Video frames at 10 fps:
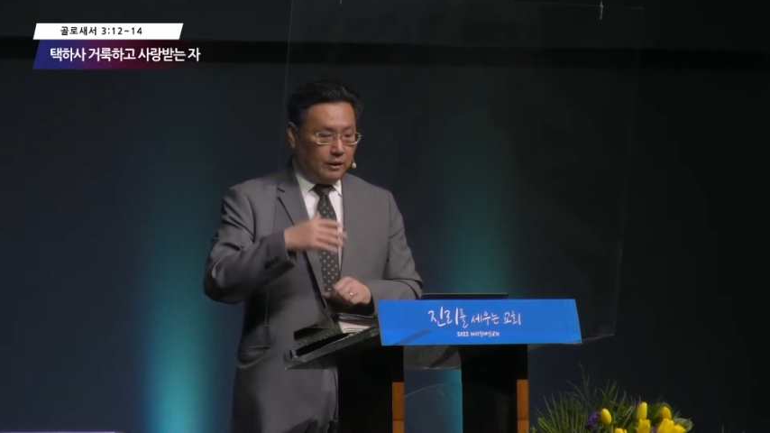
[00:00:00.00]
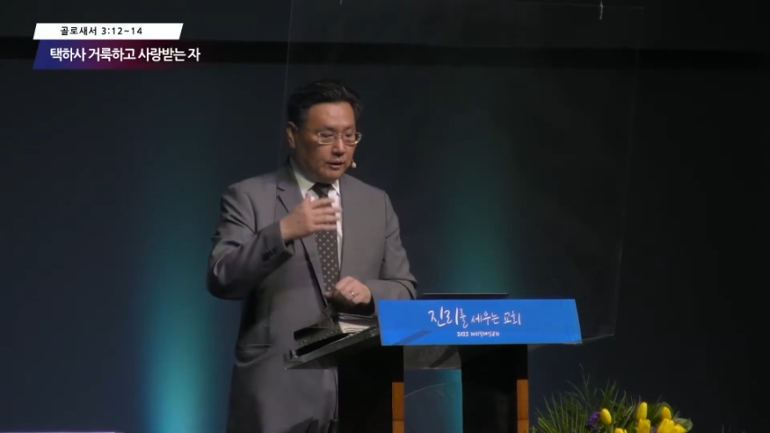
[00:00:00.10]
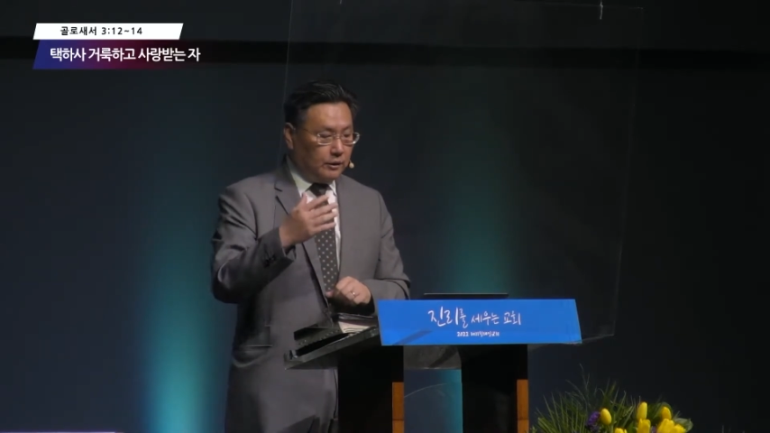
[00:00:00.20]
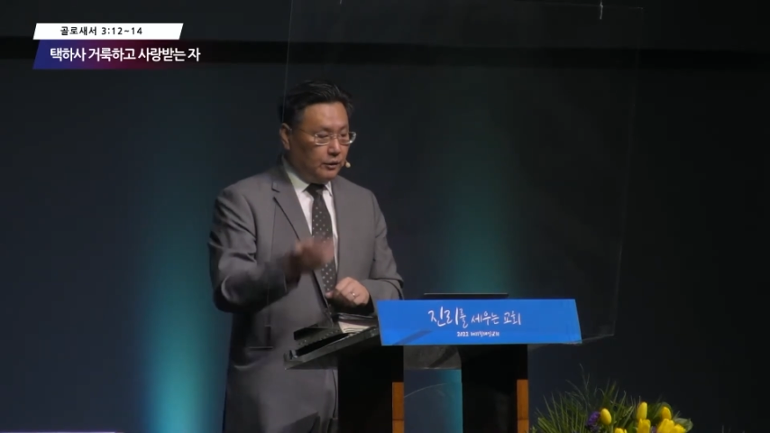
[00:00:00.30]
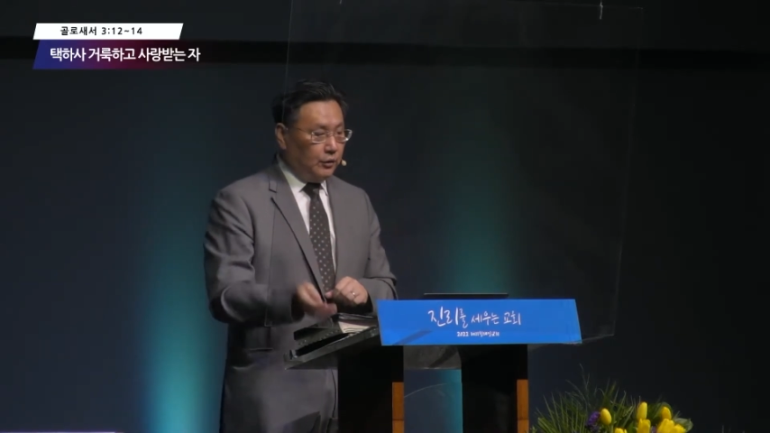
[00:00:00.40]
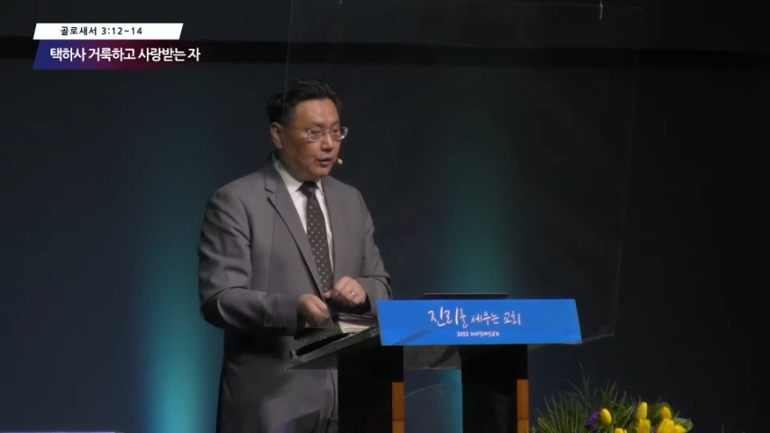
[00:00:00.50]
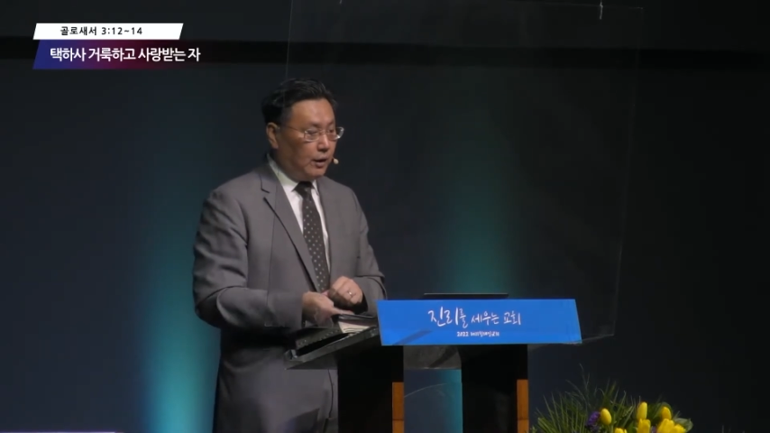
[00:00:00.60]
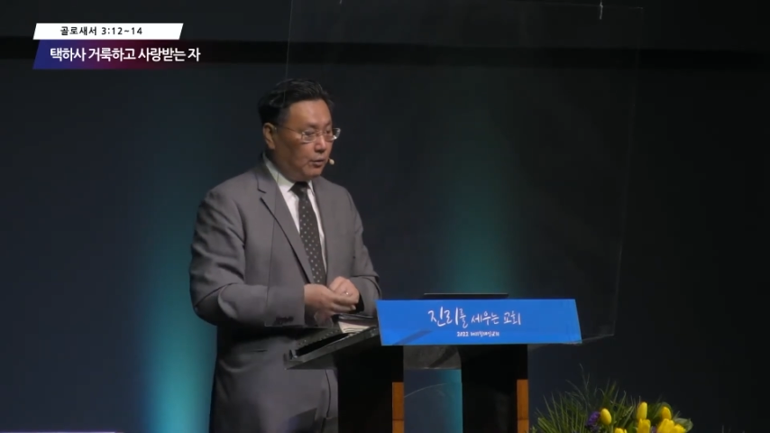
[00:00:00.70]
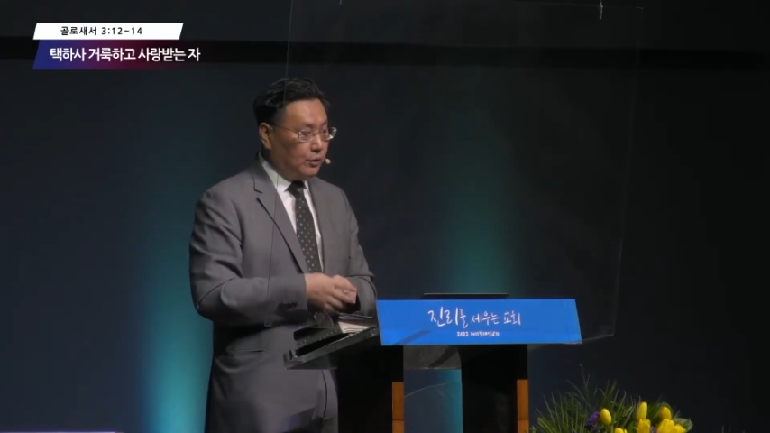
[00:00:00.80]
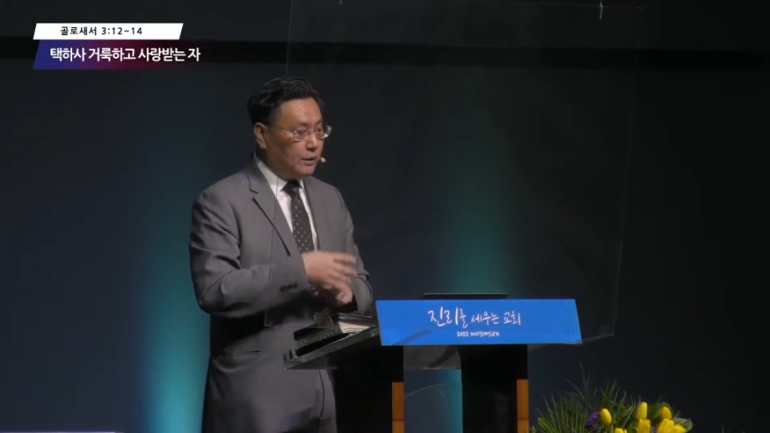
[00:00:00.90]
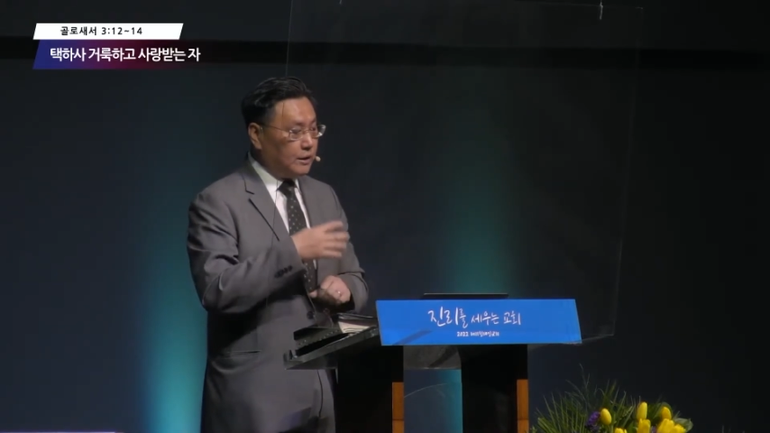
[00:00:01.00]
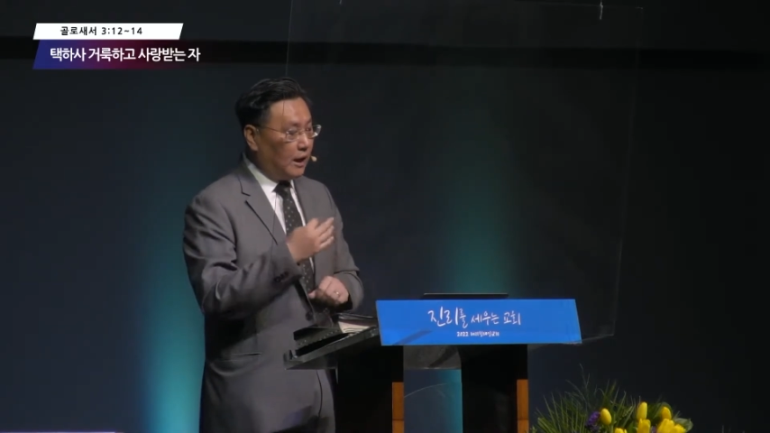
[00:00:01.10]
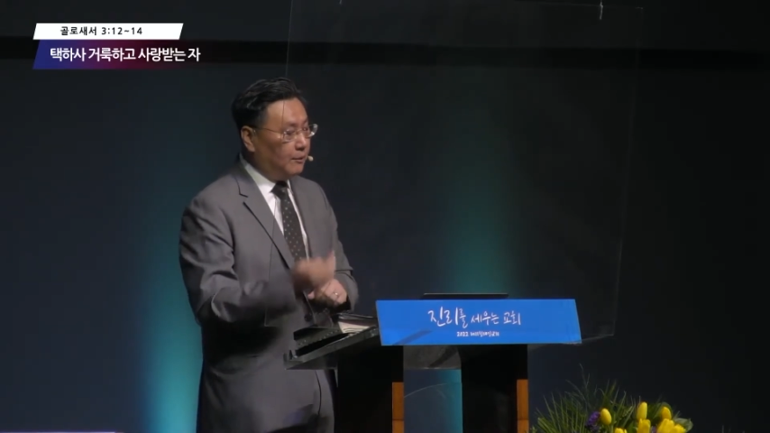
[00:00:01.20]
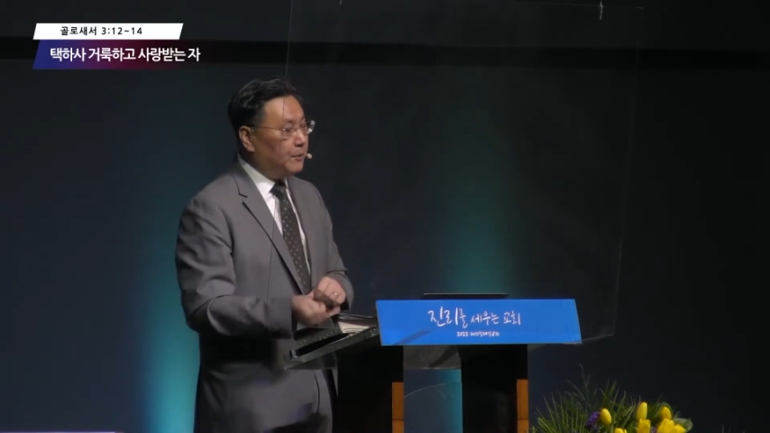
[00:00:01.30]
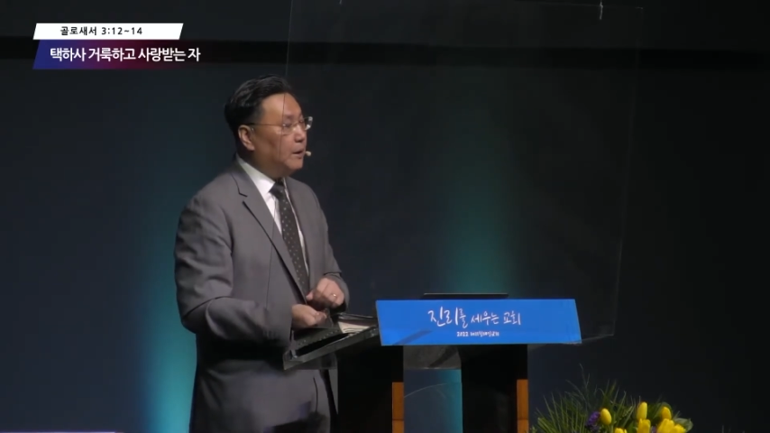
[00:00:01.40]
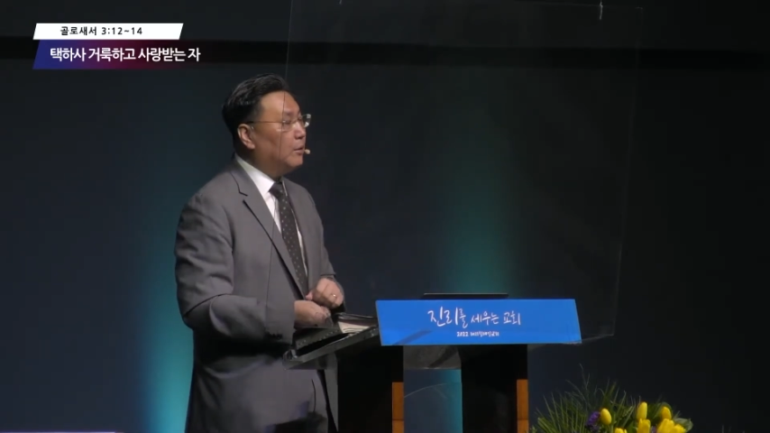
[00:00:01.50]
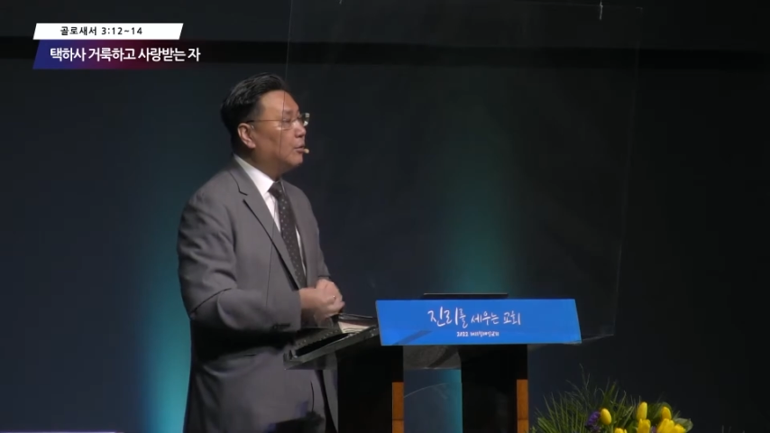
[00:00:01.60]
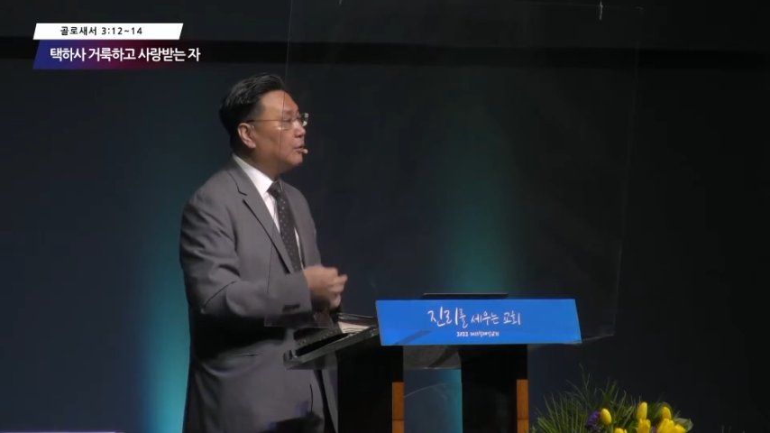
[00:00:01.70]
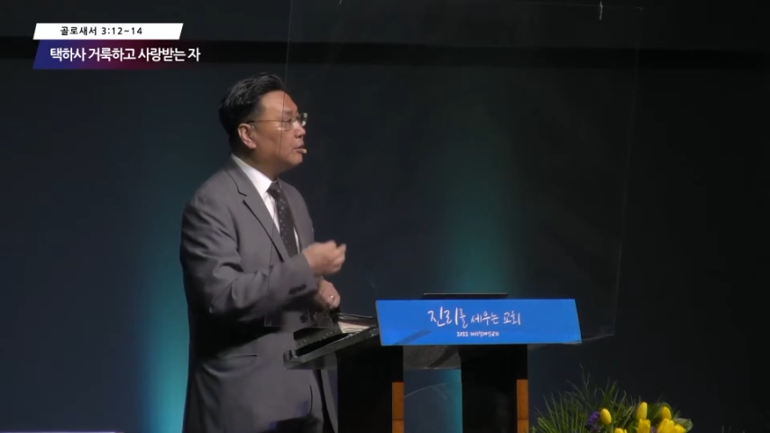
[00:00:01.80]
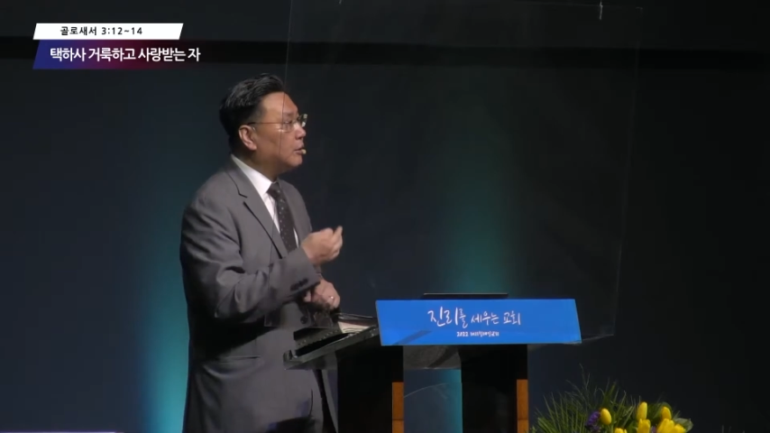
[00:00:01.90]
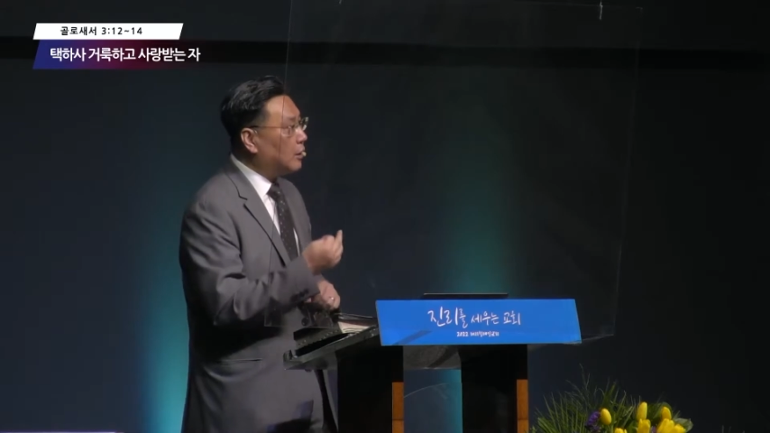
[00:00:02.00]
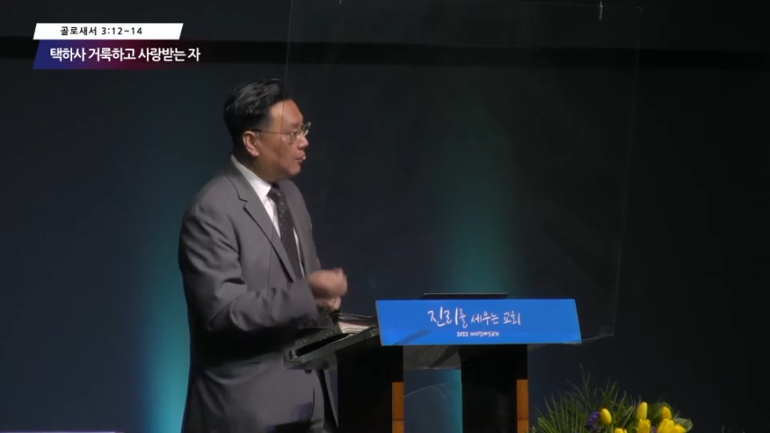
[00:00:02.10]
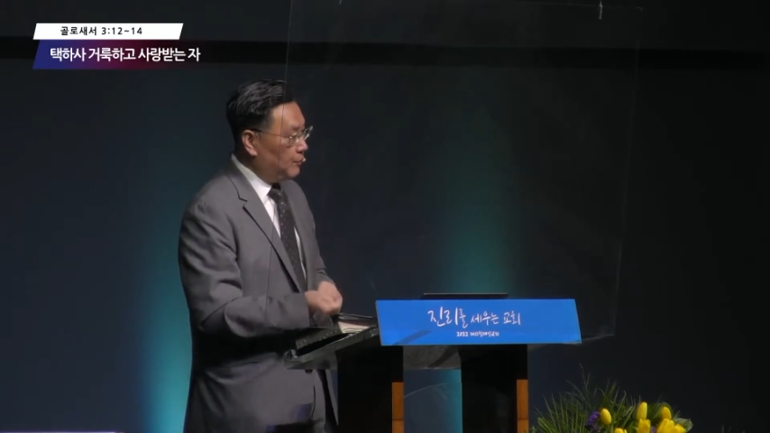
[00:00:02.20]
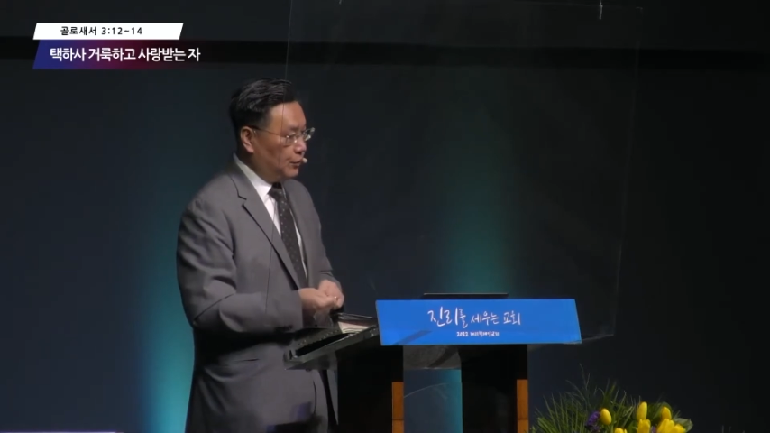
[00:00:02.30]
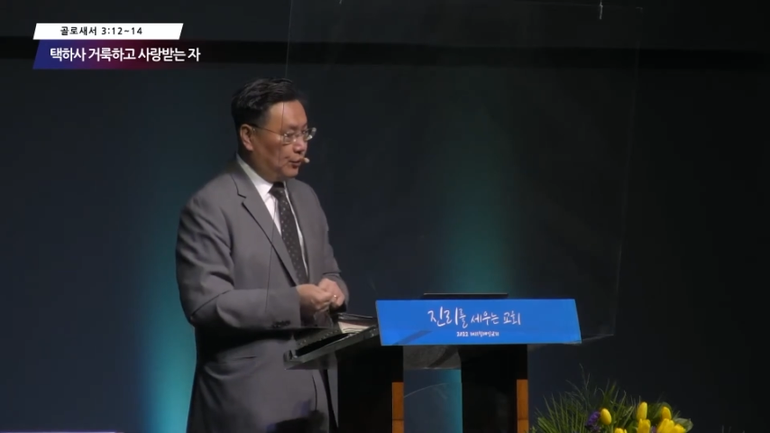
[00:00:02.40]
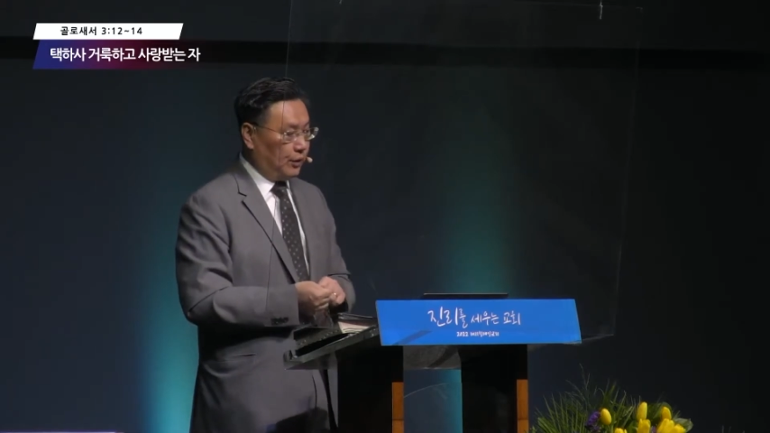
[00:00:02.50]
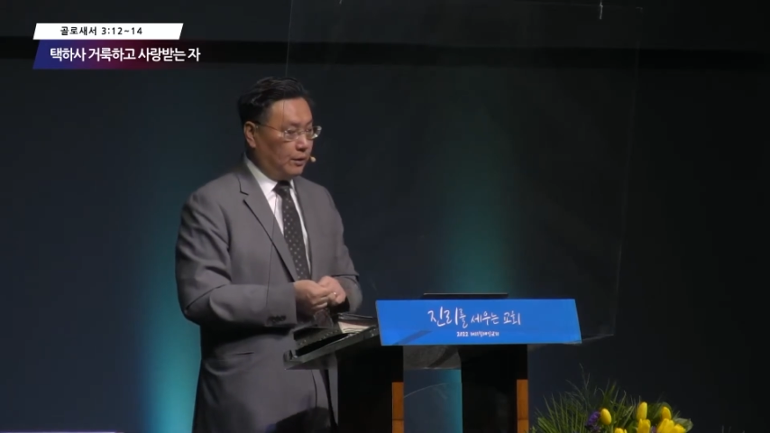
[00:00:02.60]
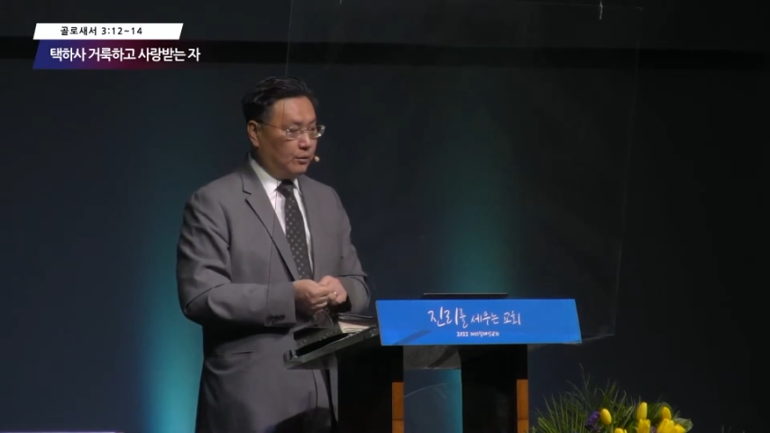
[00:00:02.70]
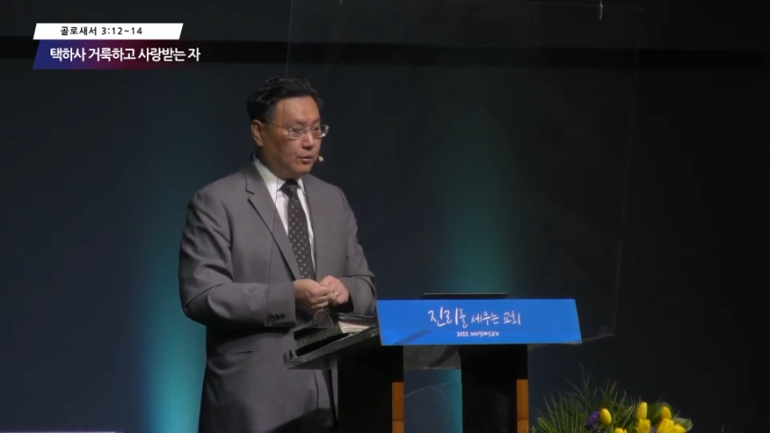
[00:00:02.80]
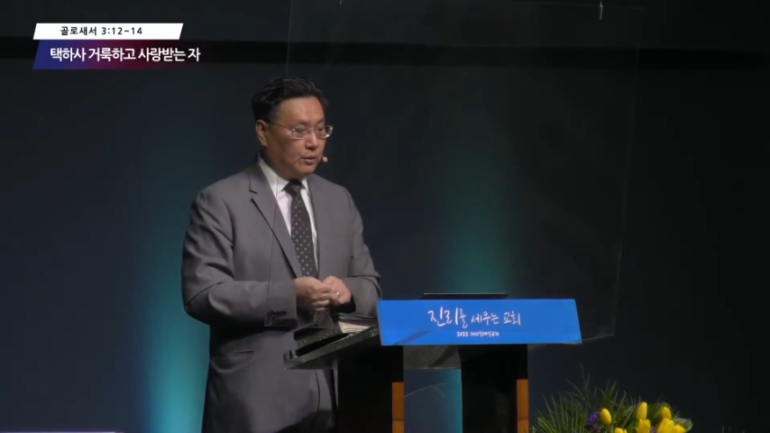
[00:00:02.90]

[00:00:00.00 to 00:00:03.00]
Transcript: 긍휼의 옷, 자비의 옷, 겸손의 옷,